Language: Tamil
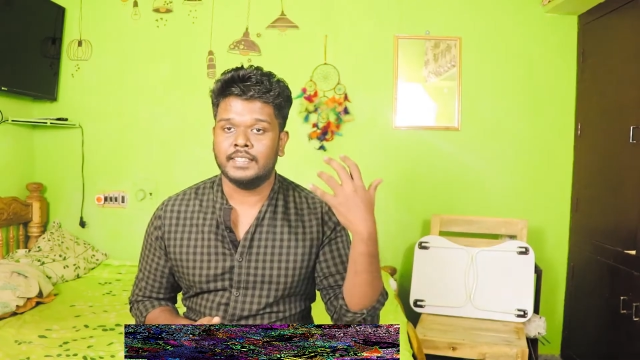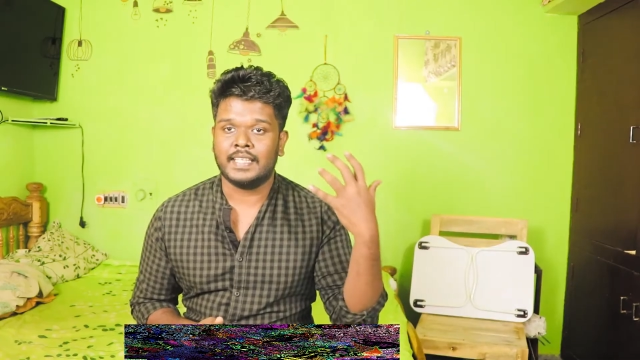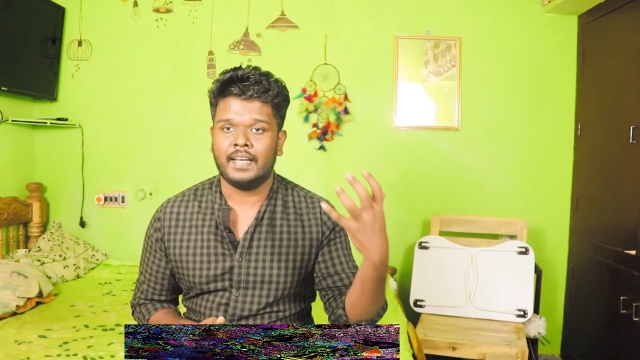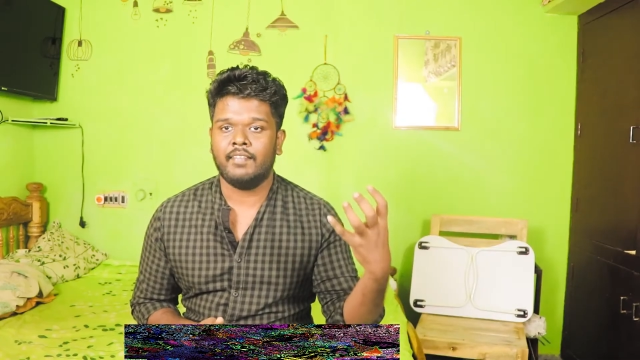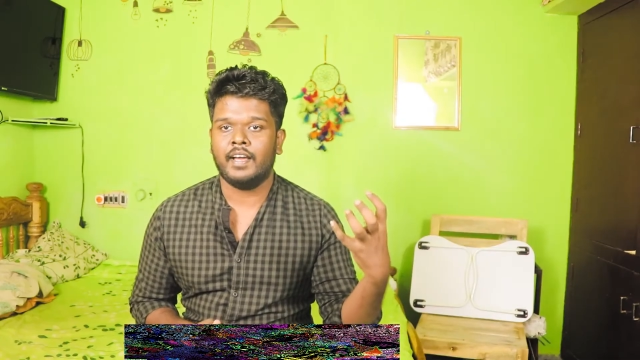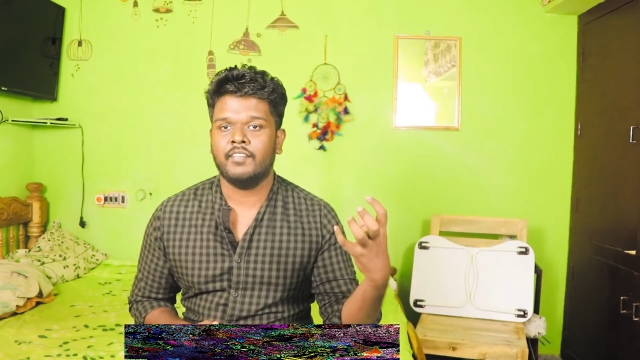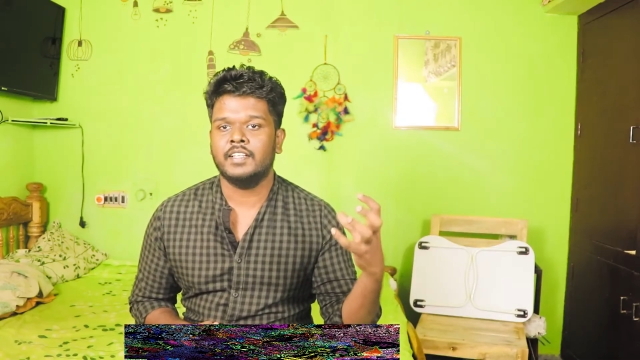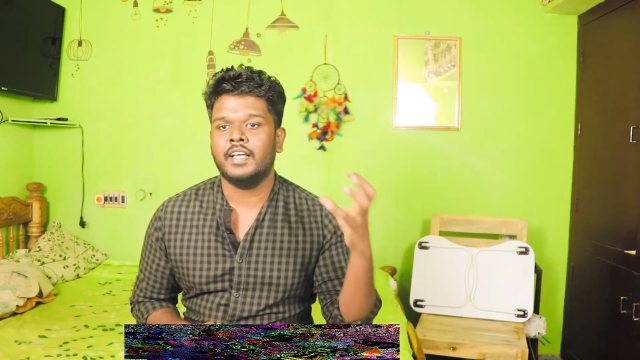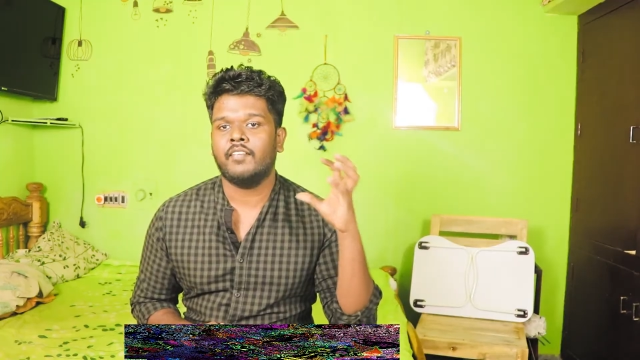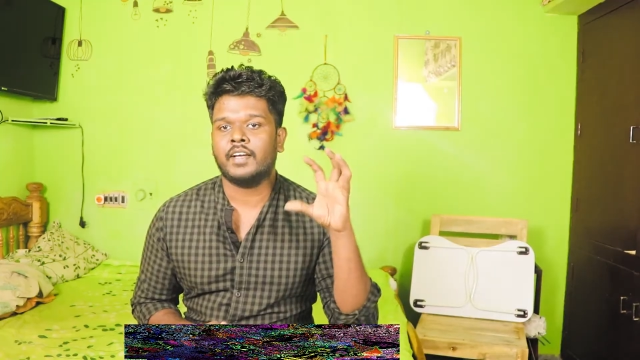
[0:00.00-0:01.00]
அந்த செலவாயை
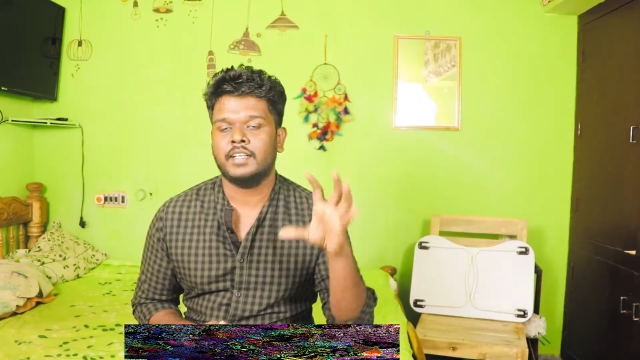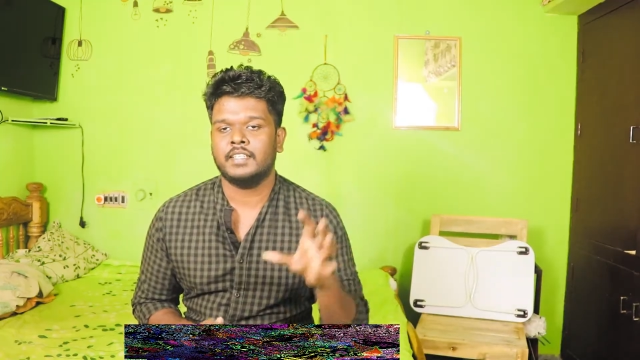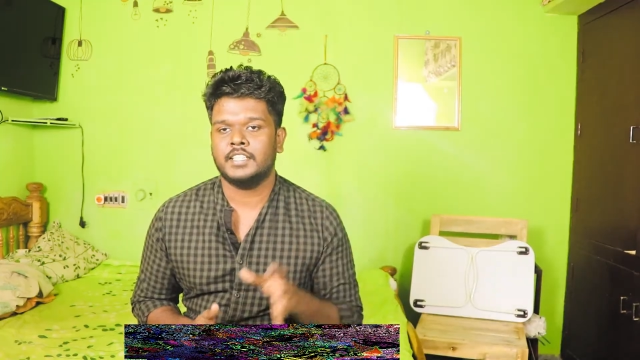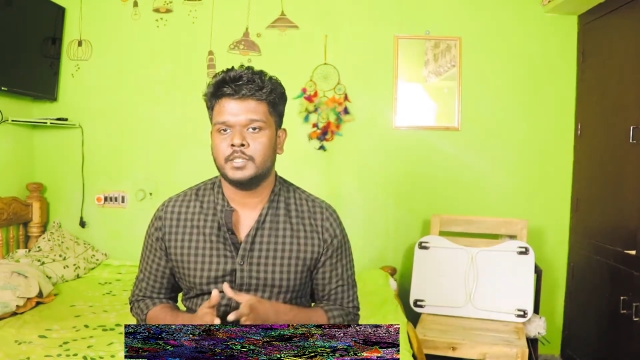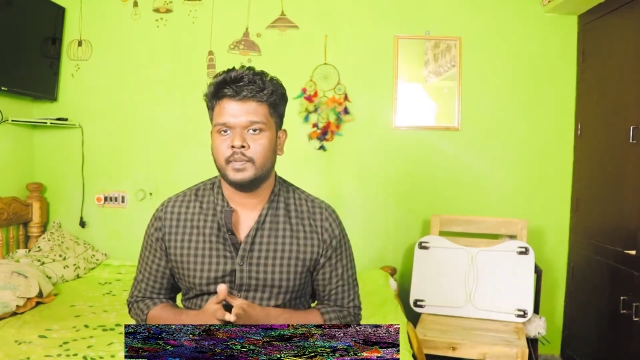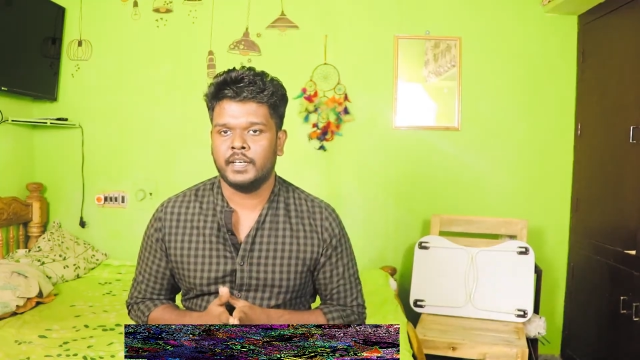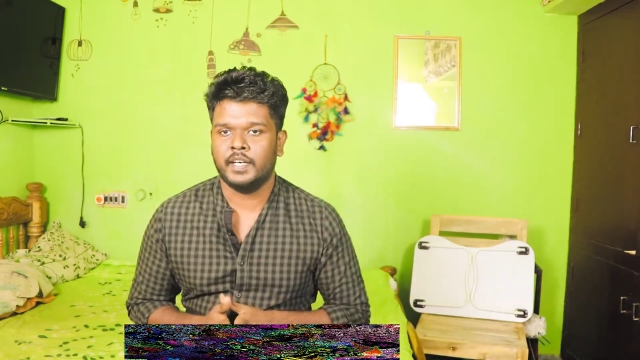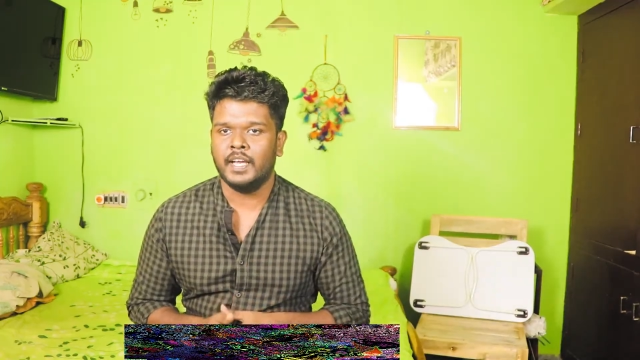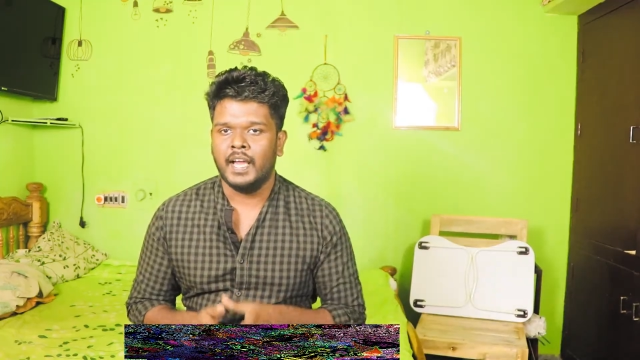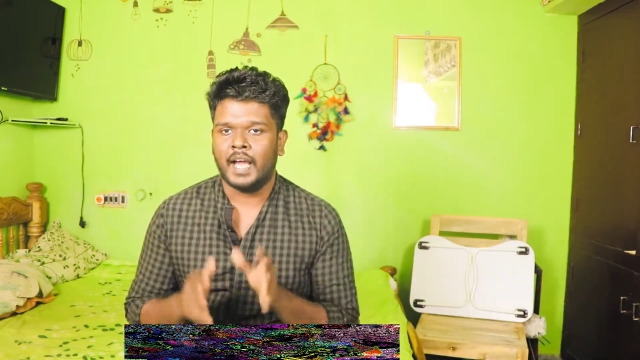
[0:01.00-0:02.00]
வந்து அவங்க டெஸ்ட்
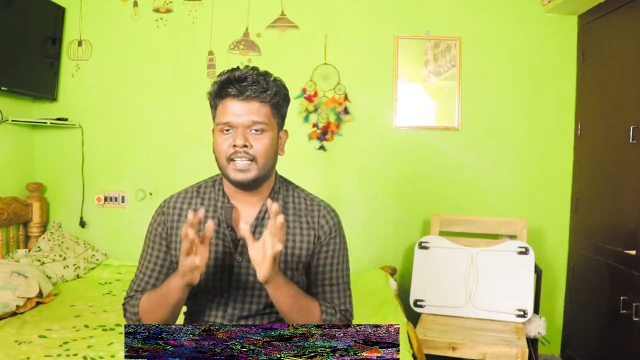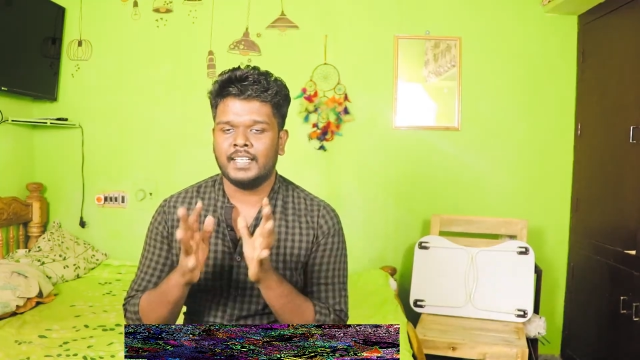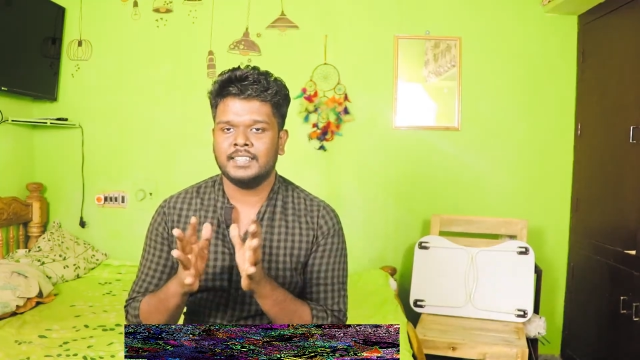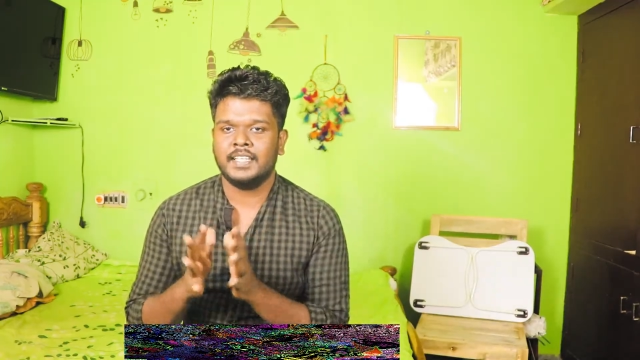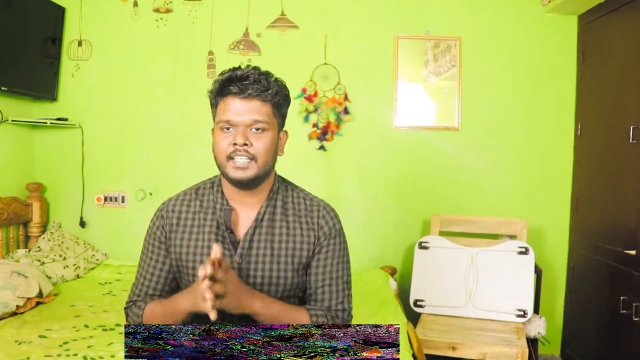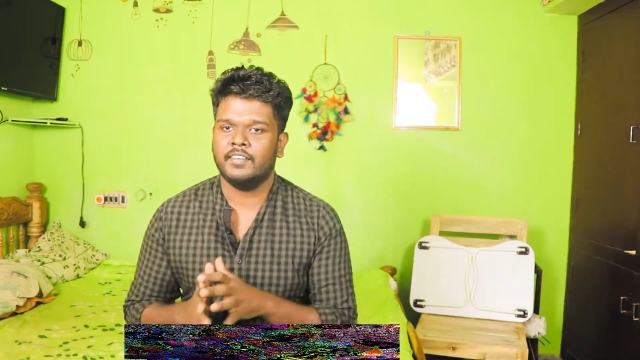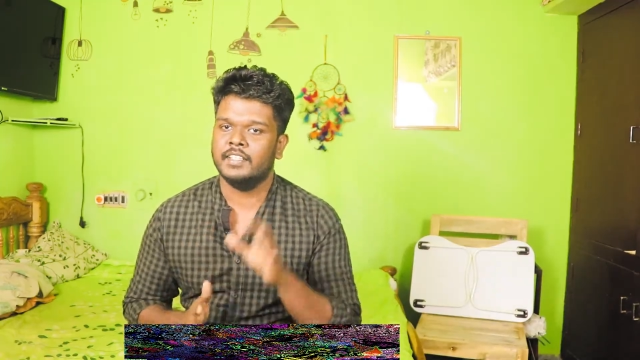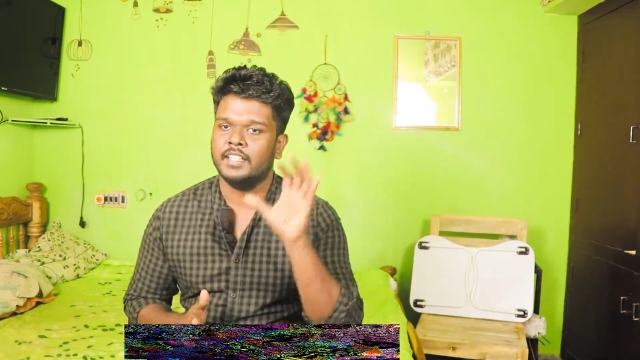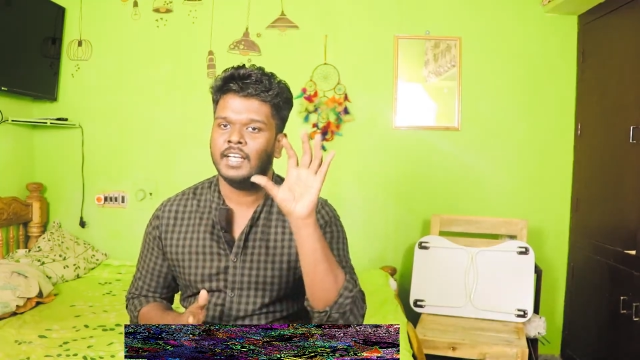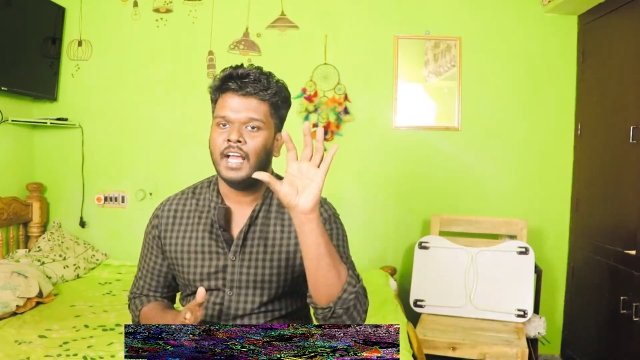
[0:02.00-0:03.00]
பண்ணி அந்த ரிசல்ட்டை
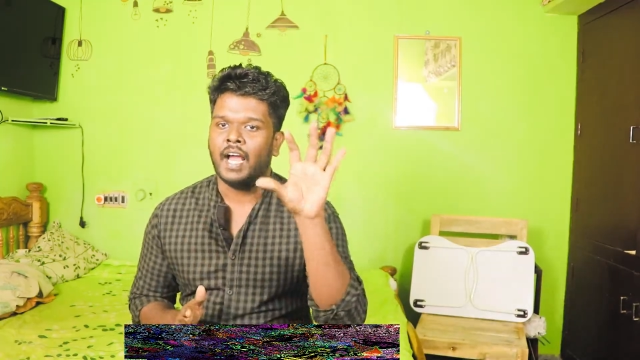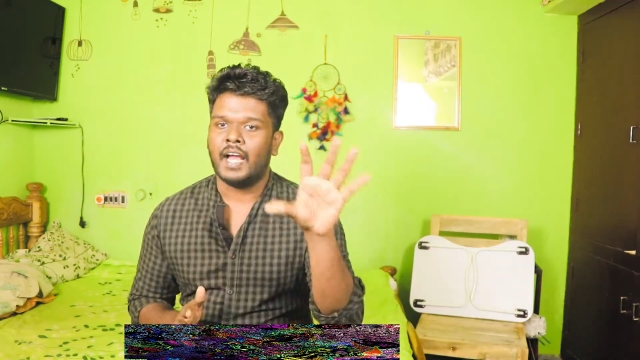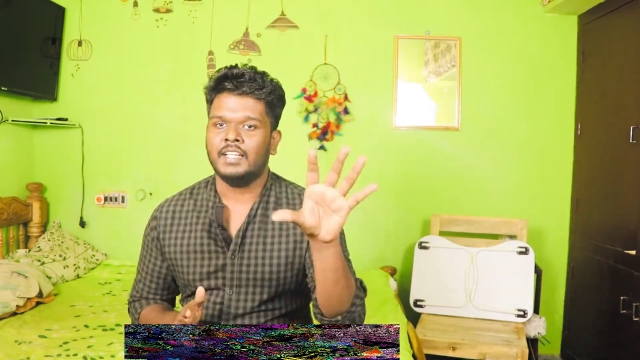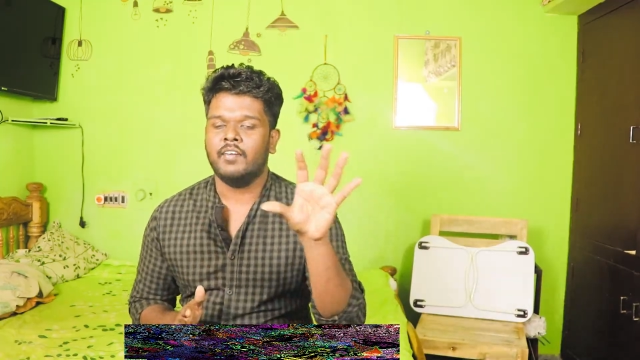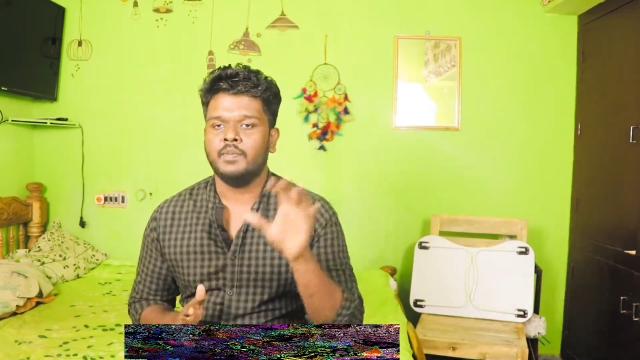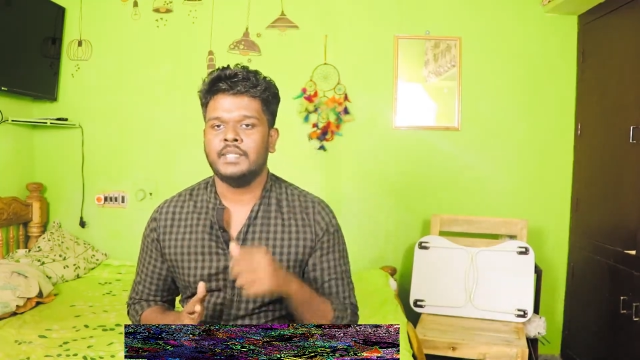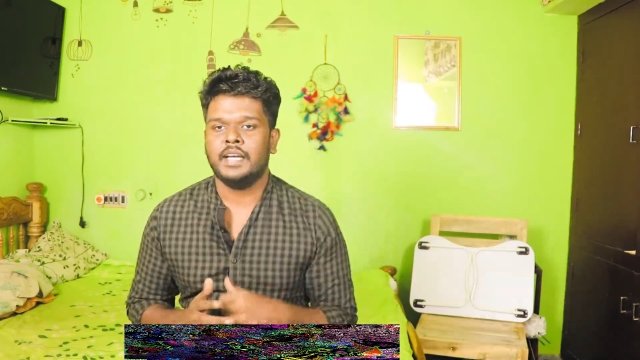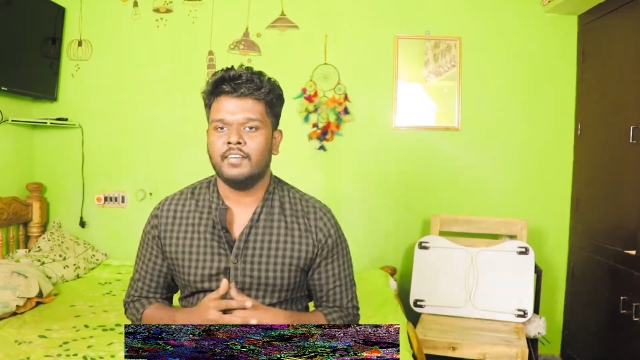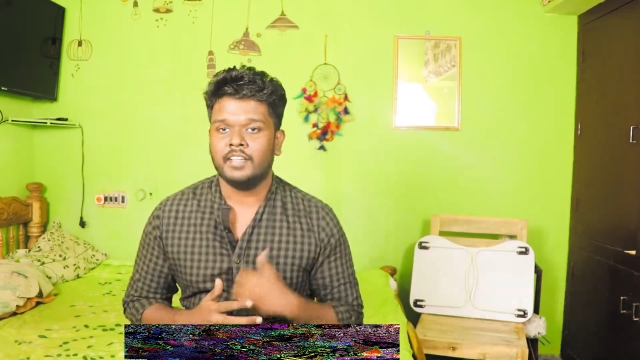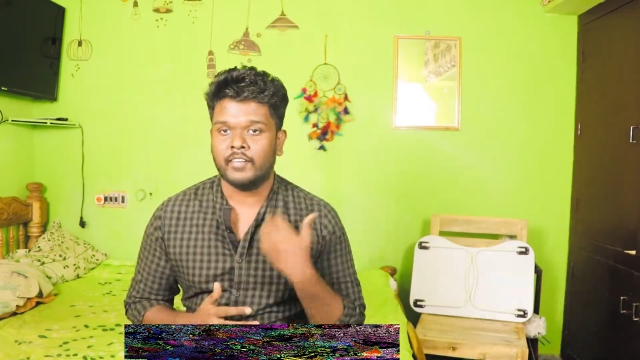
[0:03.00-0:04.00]
வந்து அந்த
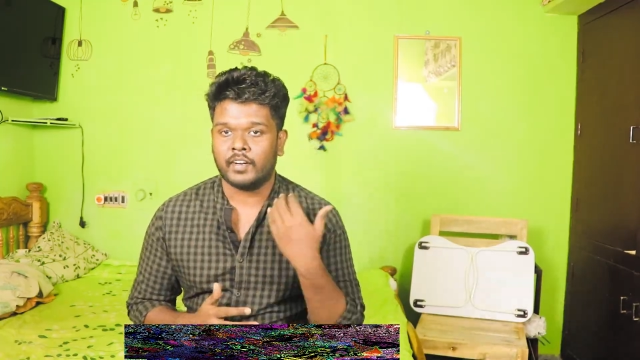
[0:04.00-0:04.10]
வெப்சைட்டில் வந்து